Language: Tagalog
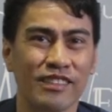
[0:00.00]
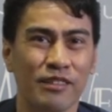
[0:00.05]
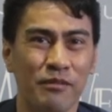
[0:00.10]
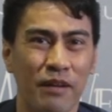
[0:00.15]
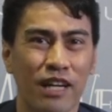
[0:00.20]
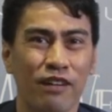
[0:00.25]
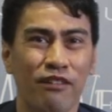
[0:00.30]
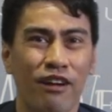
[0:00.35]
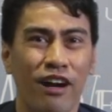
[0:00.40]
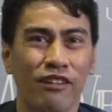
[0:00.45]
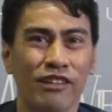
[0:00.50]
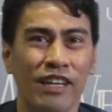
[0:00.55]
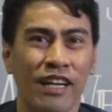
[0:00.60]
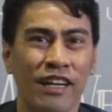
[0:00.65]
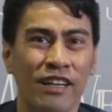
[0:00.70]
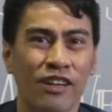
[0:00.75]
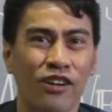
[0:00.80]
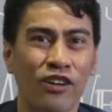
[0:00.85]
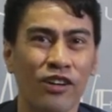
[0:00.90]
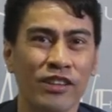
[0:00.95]
Gumagawa ako
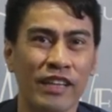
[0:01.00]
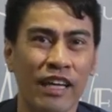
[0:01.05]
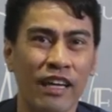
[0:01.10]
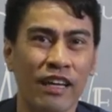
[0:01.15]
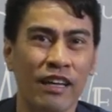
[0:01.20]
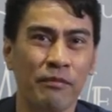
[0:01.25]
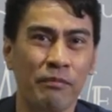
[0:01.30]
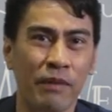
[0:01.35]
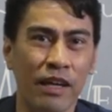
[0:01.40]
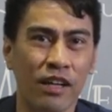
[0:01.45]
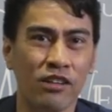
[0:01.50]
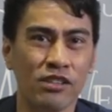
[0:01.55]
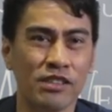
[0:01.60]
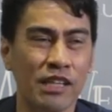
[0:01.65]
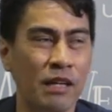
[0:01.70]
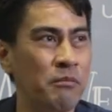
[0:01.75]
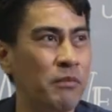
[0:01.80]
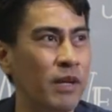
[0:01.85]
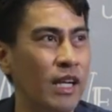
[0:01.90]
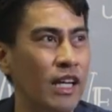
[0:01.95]
ng konti. Pero
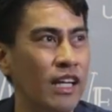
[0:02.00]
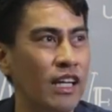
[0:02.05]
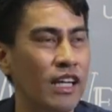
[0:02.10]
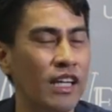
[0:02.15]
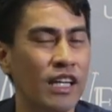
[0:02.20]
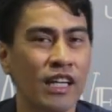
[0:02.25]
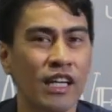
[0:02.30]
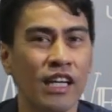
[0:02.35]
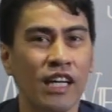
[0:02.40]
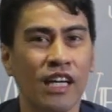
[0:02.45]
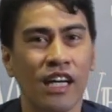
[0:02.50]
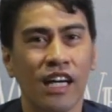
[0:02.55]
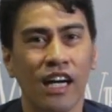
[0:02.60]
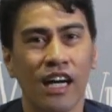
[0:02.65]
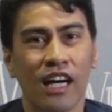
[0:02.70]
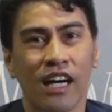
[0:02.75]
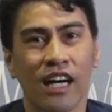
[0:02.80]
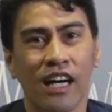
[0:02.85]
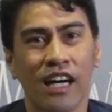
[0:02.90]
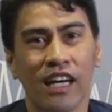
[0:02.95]
syempre,
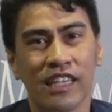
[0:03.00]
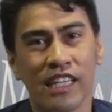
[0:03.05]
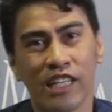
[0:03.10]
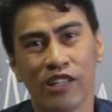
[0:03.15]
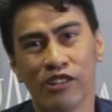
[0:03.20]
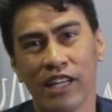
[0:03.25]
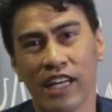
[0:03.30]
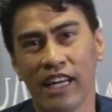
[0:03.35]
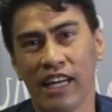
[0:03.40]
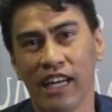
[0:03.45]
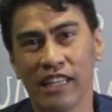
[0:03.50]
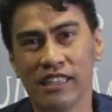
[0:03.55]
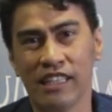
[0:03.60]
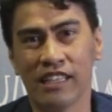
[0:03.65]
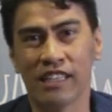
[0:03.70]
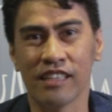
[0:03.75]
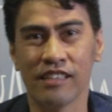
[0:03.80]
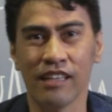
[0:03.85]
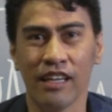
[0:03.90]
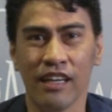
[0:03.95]
Uh, hindi ko
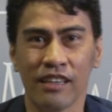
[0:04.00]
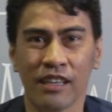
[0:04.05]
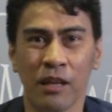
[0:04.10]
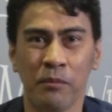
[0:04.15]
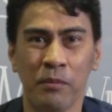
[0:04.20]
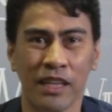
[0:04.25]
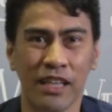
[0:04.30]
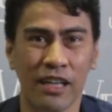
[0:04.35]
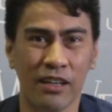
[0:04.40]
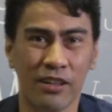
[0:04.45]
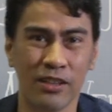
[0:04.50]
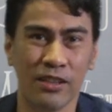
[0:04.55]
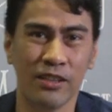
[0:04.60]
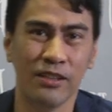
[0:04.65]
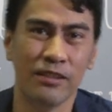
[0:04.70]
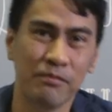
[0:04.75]
na-edit kasi tamad ako.